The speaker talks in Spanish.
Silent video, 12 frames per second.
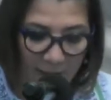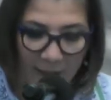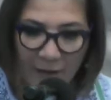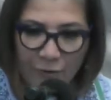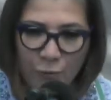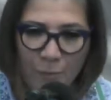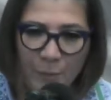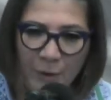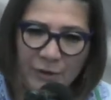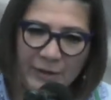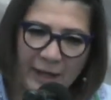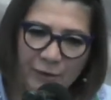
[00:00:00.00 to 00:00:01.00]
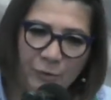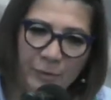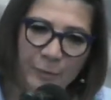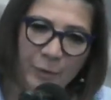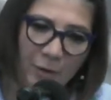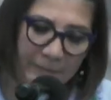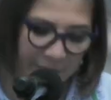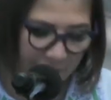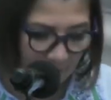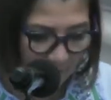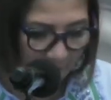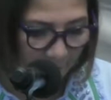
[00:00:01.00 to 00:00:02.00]
es un proyecto
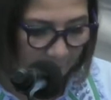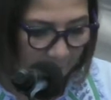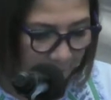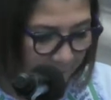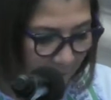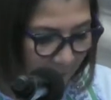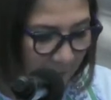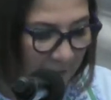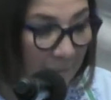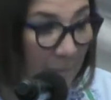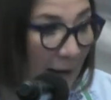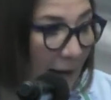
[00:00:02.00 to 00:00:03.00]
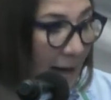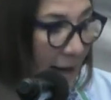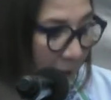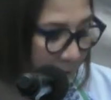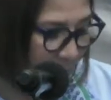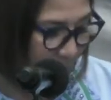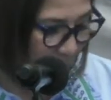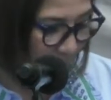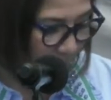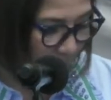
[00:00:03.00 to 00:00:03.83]
improvisado y mal hecho,